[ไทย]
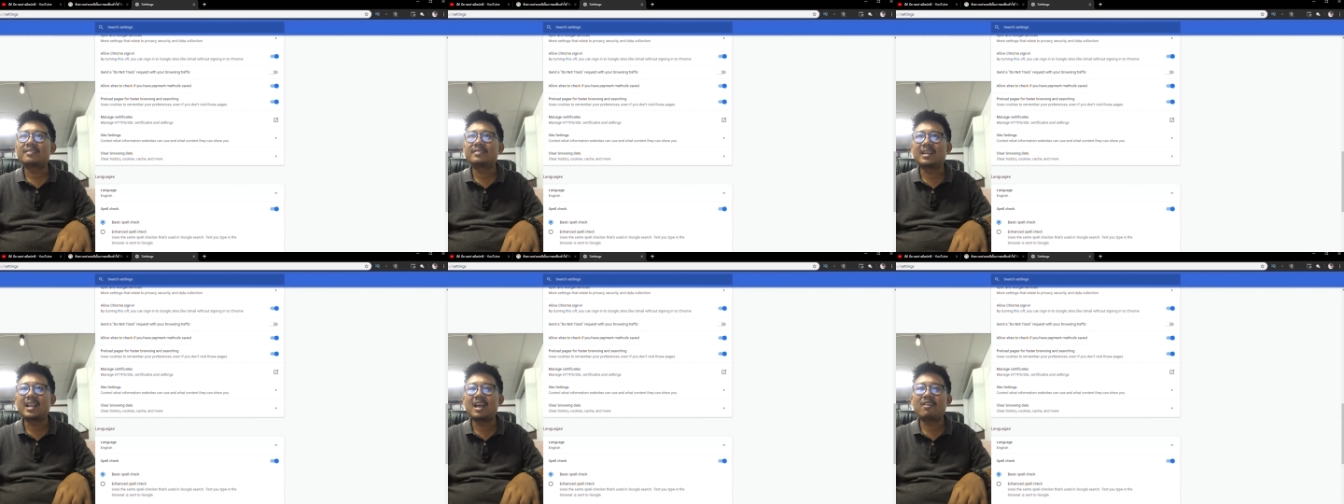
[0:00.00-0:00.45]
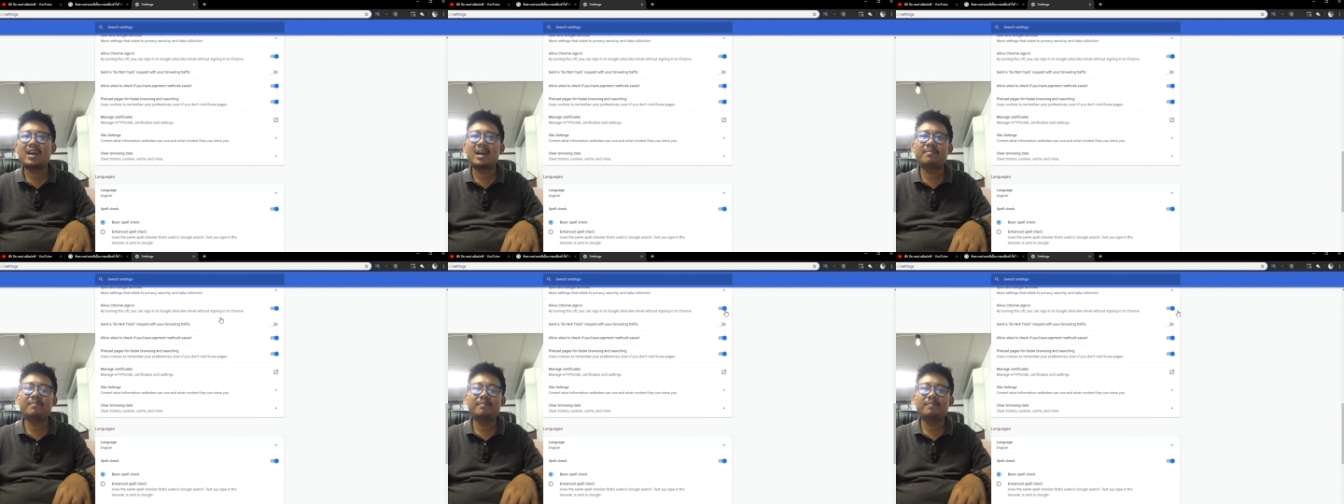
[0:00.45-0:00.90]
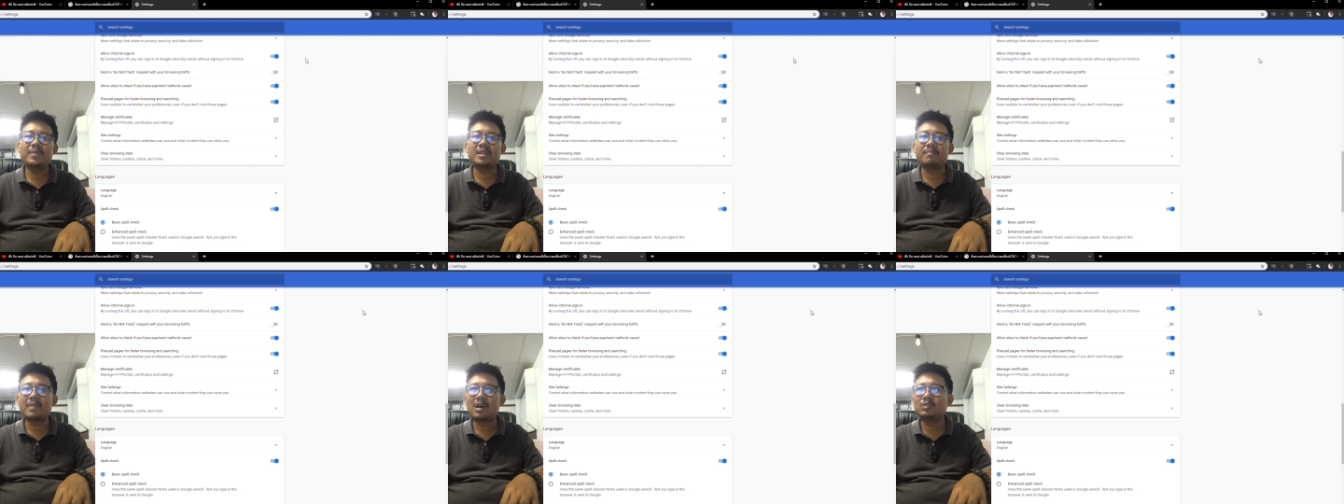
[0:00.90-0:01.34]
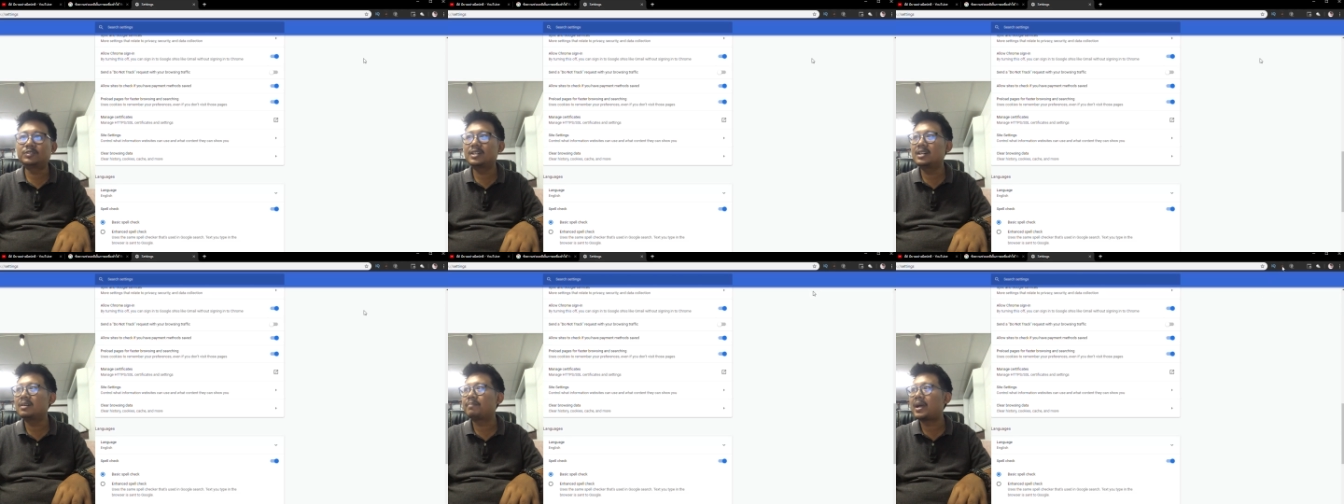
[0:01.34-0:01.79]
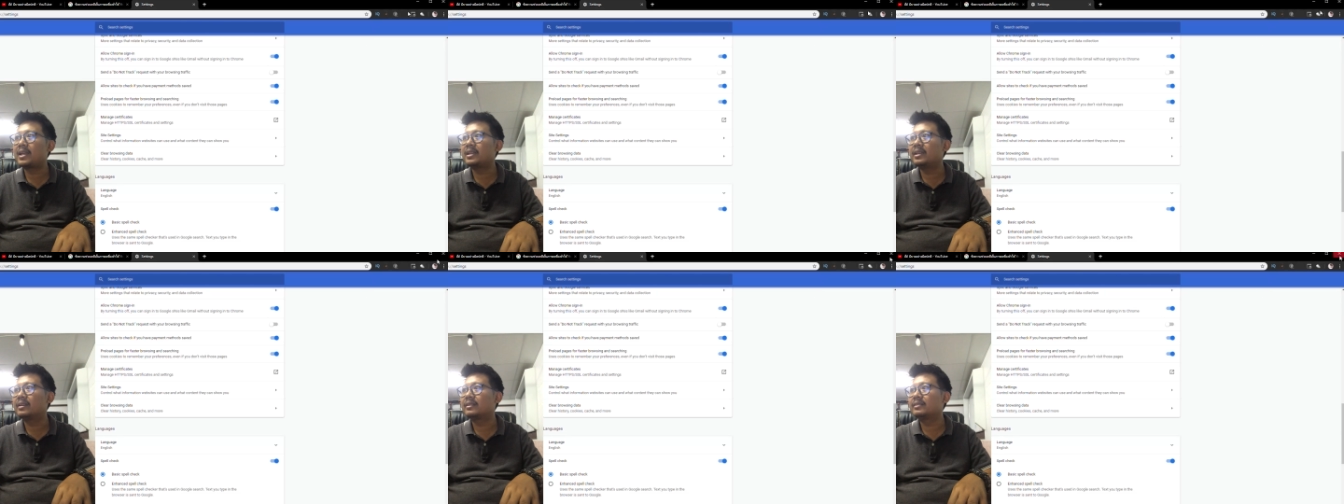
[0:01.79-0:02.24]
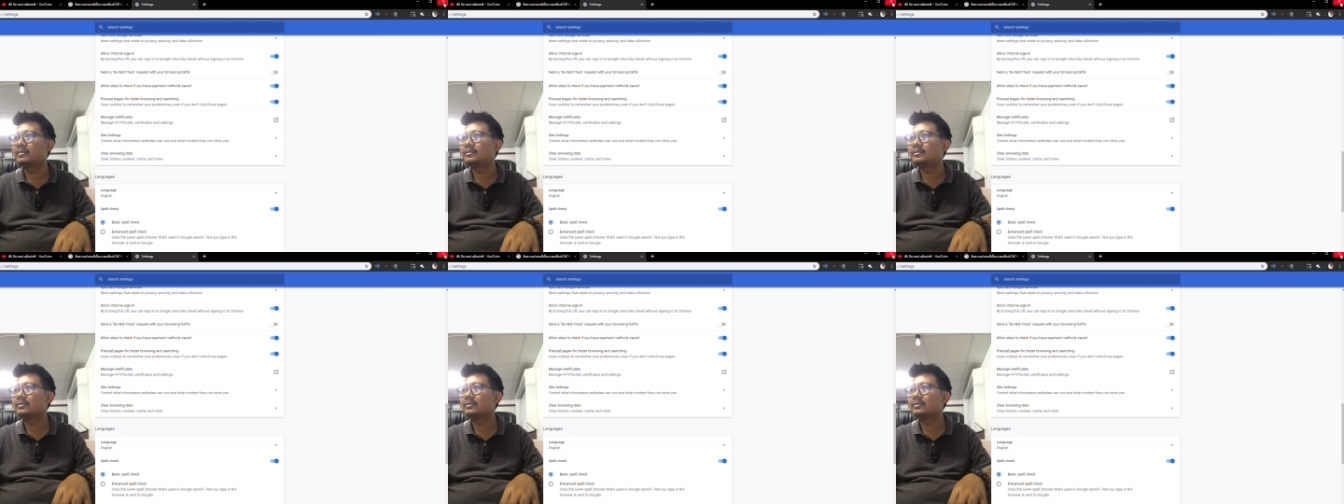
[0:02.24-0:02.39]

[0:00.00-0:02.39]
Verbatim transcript: เสร็จแล้วนะครับปิดเบราว์เซอร์ไปอีก